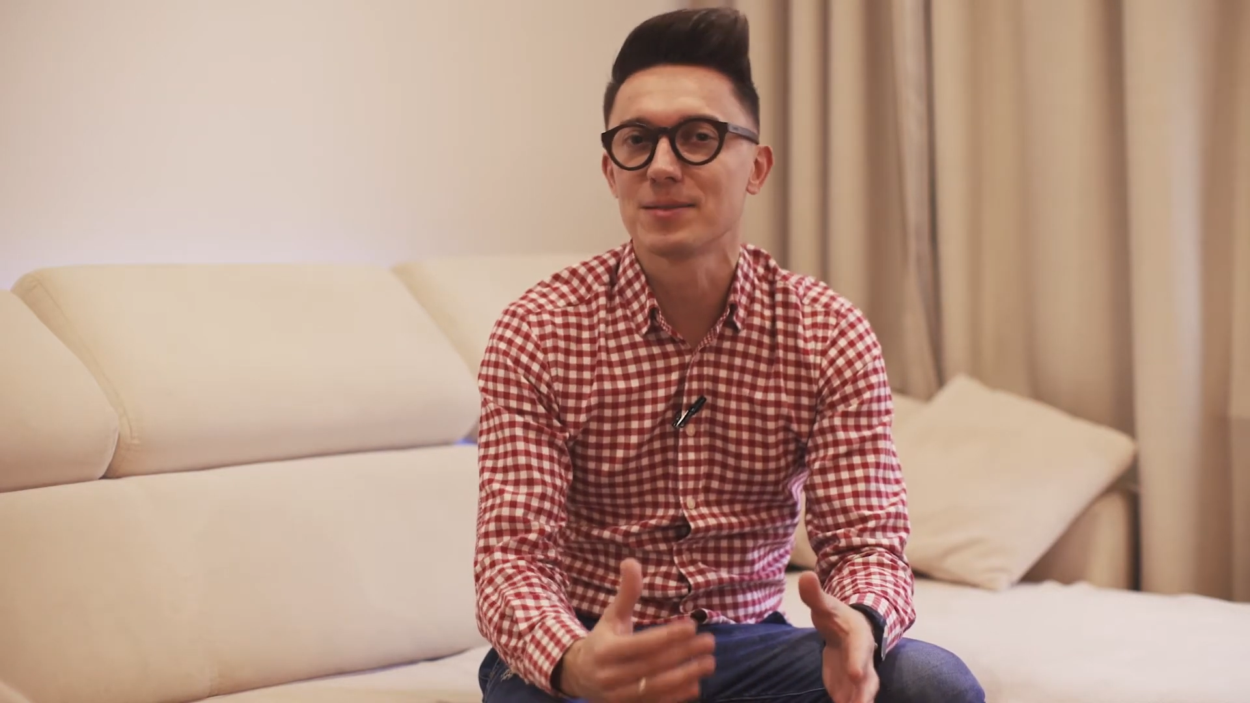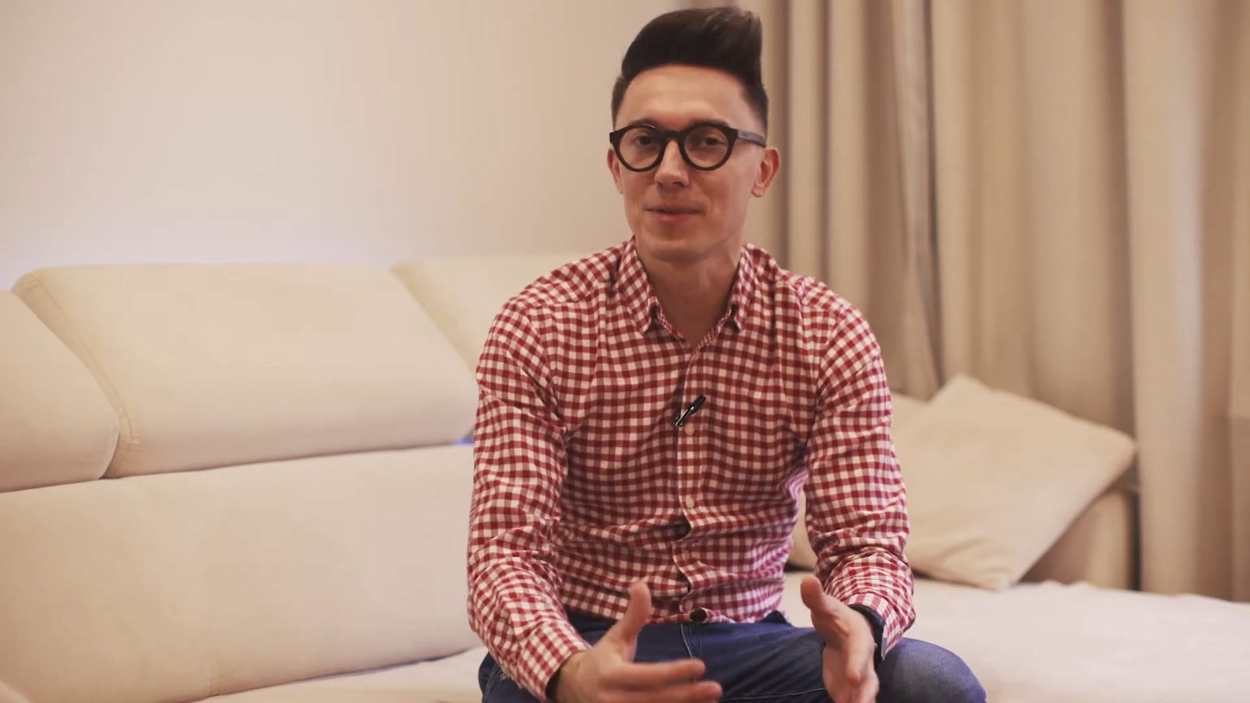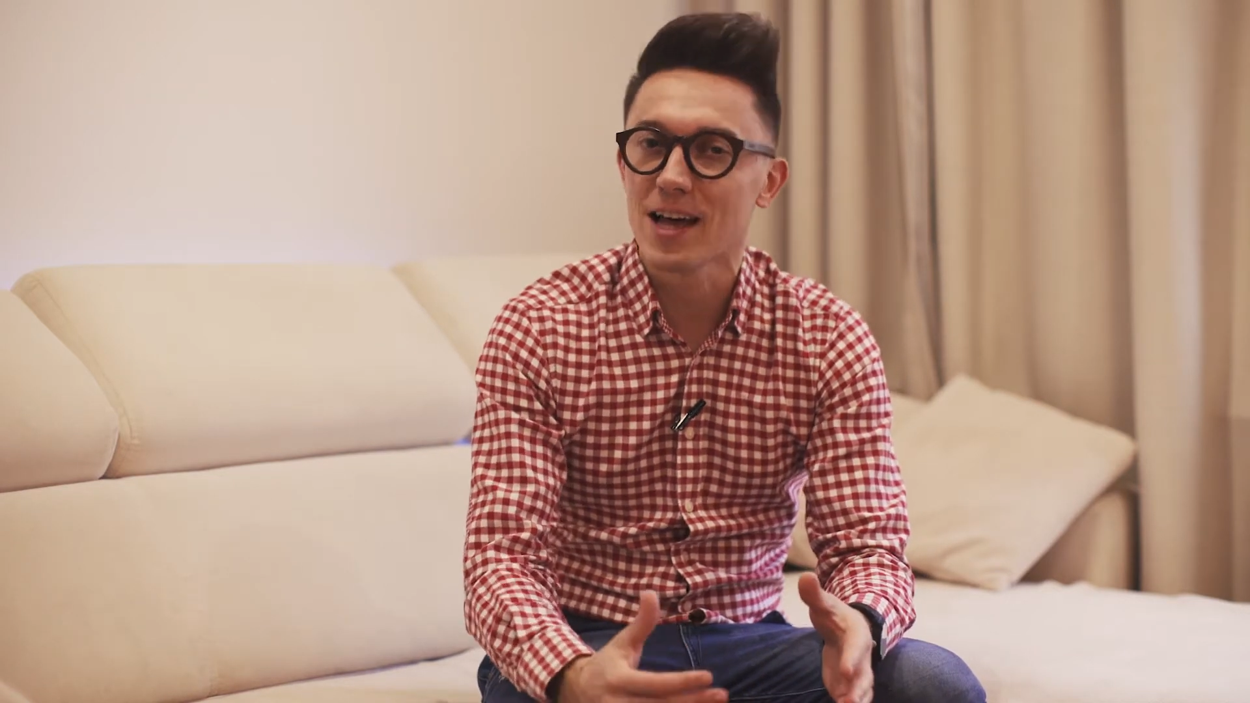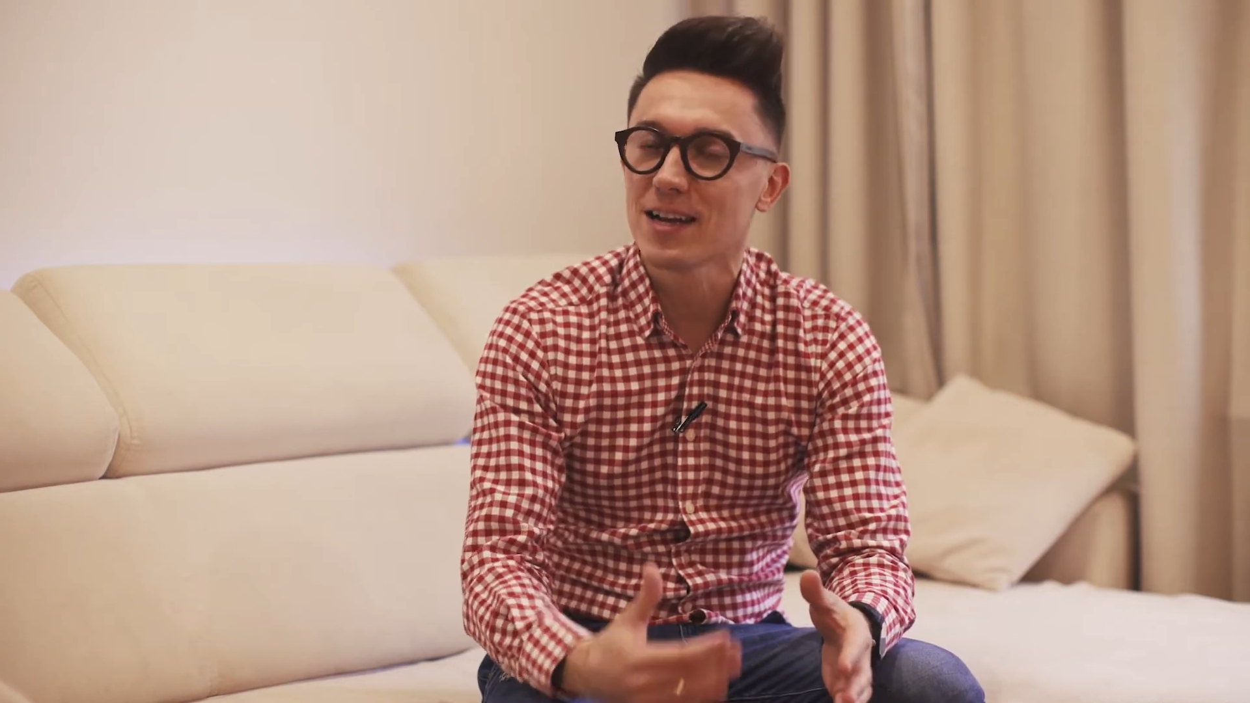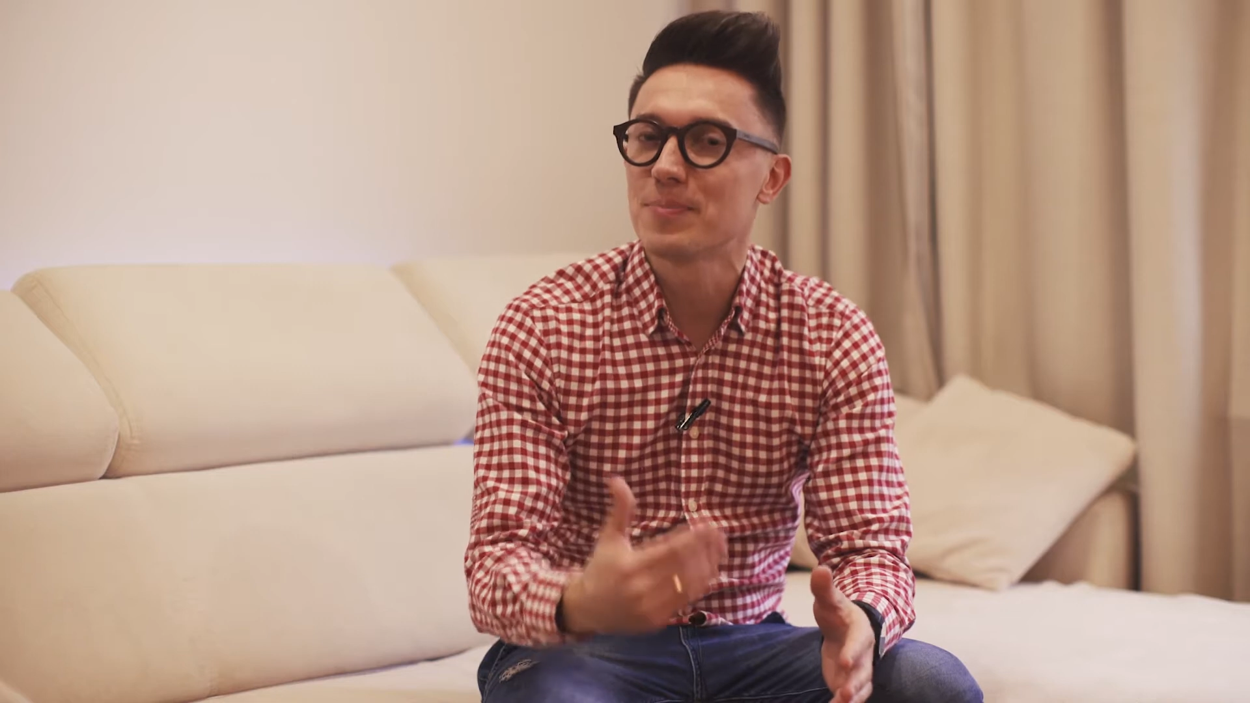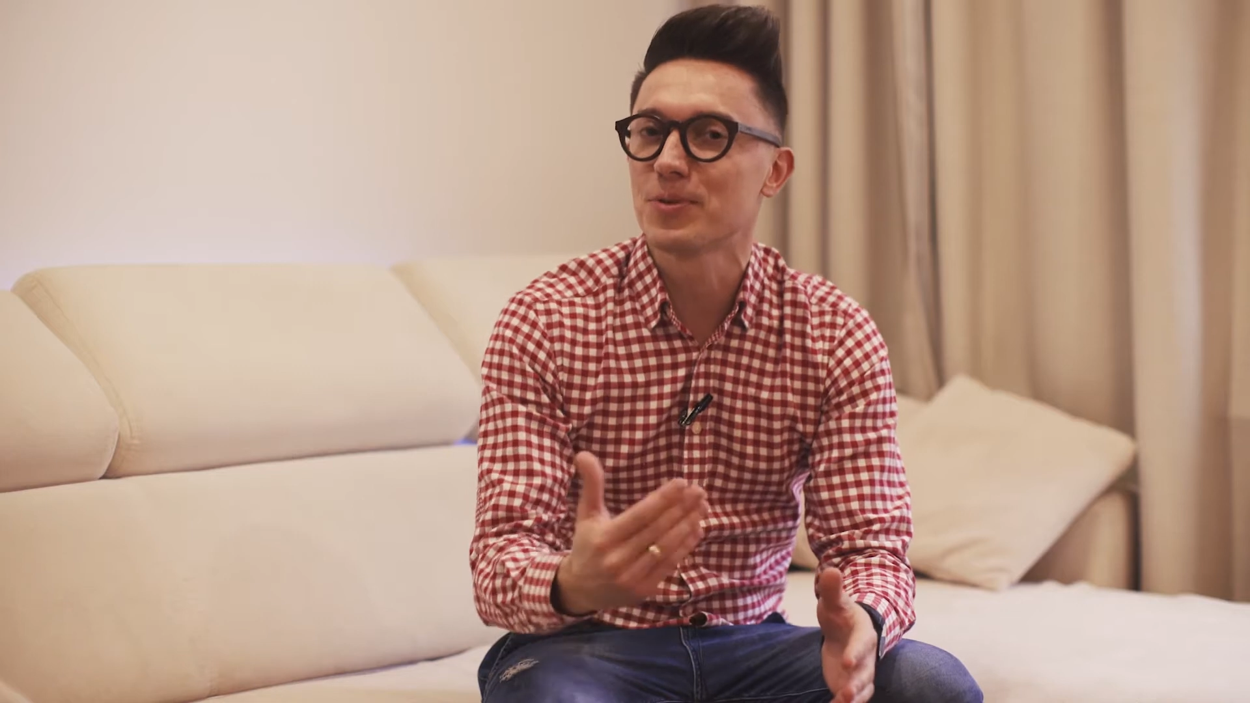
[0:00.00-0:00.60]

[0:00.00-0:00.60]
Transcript: zmiany,